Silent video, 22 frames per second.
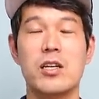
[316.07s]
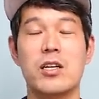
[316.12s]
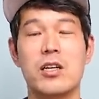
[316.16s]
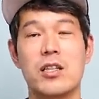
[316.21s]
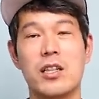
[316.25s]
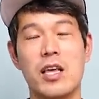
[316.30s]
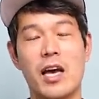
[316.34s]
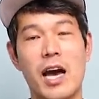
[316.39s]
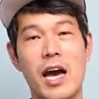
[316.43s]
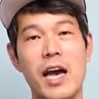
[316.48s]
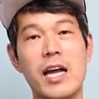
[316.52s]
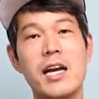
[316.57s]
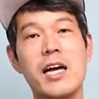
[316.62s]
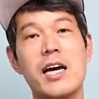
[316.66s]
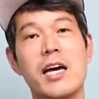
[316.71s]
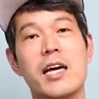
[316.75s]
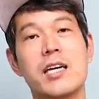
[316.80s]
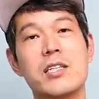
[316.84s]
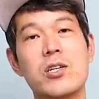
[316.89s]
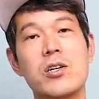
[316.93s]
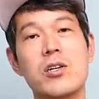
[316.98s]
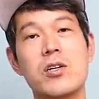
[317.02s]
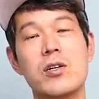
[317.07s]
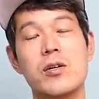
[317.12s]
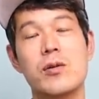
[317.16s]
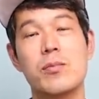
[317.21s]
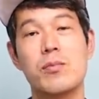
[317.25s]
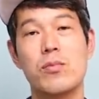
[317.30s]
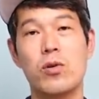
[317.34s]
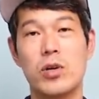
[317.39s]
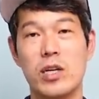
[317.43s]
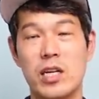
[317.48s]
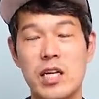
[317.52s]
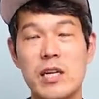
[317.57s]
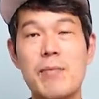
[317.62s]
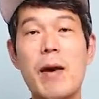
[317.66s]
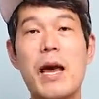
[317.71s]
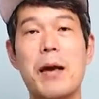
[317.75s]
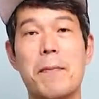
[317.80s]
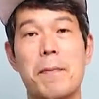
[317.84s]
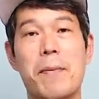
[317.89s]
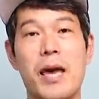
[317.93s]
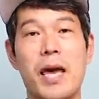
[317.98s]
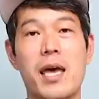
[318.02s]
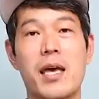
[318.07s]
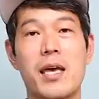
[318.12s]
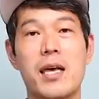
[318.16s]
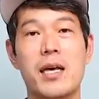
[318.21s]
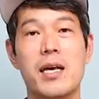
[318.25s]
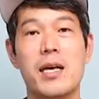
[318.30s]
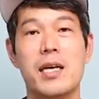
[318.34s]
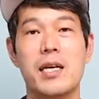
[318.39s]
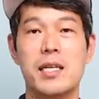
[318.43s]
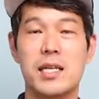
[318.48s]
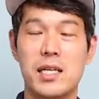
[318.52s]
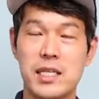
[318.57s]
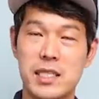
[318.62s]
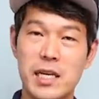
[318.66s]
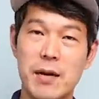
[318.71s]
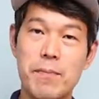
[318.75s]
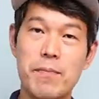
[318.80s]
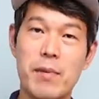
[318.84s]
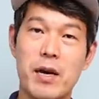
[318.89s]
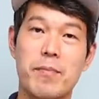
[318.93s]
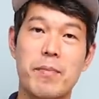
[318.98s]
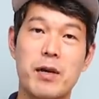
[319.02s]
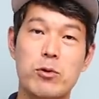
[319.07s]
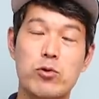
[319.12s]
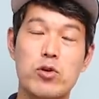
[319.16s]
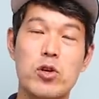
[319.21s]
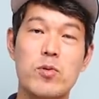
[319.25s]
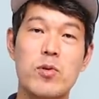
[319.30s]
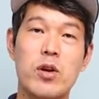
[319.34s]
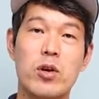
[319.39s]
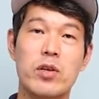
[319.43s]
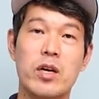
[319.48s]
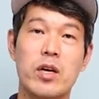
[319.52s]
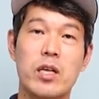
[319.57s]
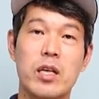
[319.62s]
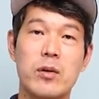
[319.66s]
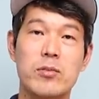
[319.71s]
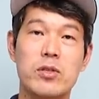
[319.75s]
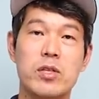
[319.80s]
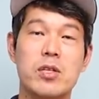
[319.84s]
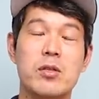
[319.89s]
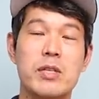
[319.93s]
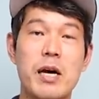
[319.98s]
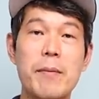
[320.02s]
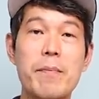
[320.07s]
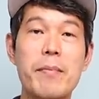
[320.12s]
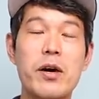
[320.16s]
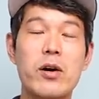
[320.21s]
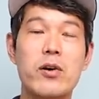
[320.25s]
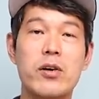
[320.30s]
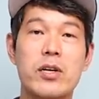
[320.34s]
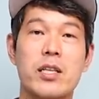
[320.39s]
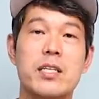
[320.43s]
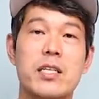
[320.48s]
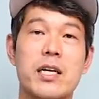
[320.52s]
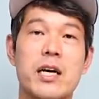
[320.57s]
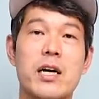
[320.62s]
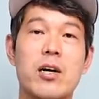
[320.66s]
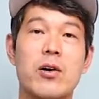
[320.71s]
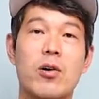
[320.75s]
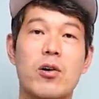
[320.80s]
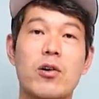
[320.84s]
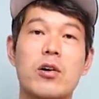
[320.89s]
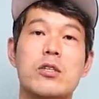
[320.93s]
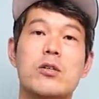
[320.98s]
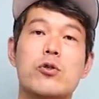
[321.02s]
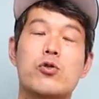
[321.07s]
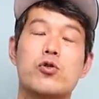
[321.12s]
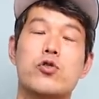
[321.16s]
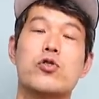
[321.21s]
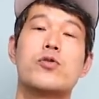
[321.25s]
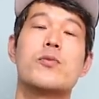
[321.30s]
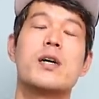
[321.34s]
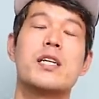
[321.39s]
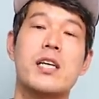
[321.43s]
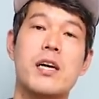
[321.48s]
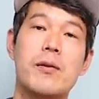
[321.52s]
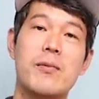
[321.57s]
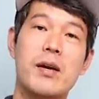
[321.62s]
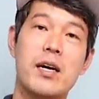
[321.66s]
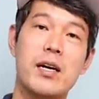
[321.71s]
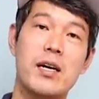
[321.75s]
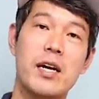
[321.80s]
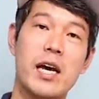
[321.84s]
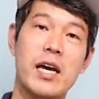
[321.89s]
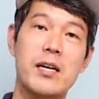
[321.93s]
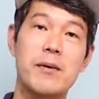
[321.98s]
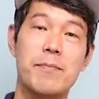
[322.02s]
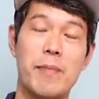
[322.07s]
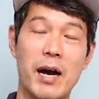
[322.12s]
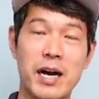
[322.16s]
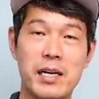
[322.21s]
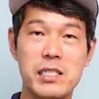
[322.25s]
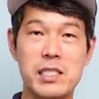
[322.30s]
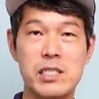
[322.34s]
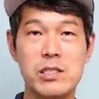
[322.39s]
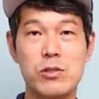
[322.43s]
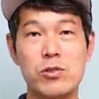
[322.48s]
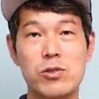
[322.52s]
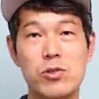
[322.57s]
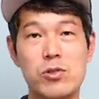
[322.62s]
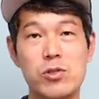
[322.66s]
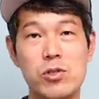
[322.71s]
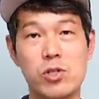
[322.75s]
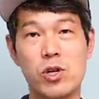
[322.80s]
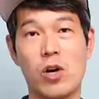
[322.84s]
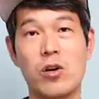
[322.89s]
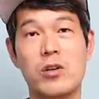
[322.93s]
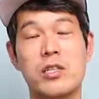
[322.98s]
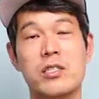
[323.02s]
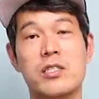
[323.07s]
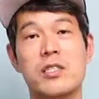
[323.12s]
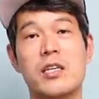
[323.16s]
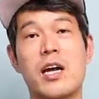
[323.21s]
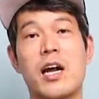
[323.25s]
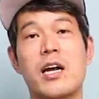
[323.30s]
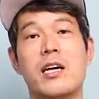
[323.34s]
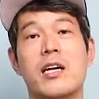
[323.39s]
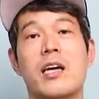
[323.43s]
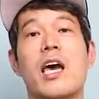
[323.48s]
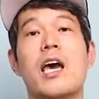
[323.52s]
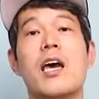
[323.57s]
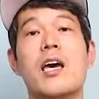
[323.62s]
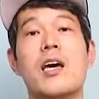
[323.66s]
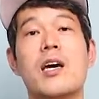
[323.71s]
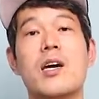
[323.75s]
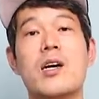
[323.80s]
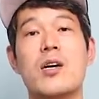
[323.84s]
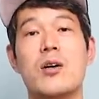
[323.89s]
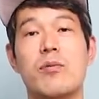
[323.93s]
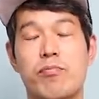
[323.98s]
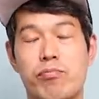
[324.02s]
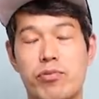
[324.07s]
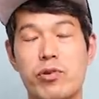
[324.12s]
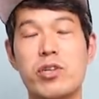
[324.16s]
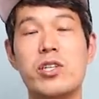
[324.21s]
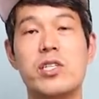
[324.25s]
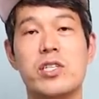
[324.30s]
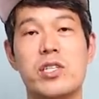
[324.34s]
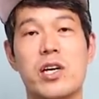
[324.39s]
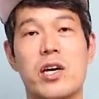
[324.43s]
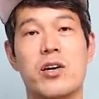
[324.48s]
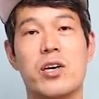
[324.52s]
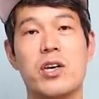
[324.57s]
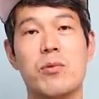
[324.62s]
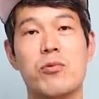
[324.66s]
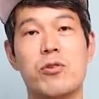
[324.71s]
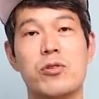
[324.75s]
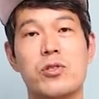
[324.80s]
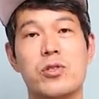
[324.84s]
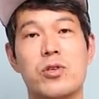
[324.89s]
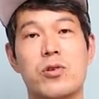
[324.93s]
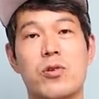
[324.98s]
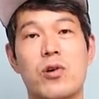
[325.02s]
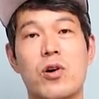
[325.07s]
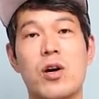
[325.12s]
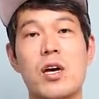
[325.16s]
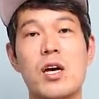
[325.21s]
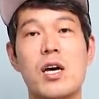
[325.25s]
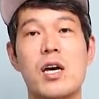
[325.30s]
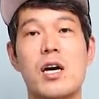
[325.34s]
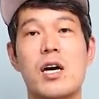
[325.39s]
근데 하나에서 뭐 200배, 300배 수입을 어떻게 내면서 그럼 300억이 되잖아요. 거기서 2배, 3배를 내는 방식으로 접근을 하는 게 VC예요, 기본적으로.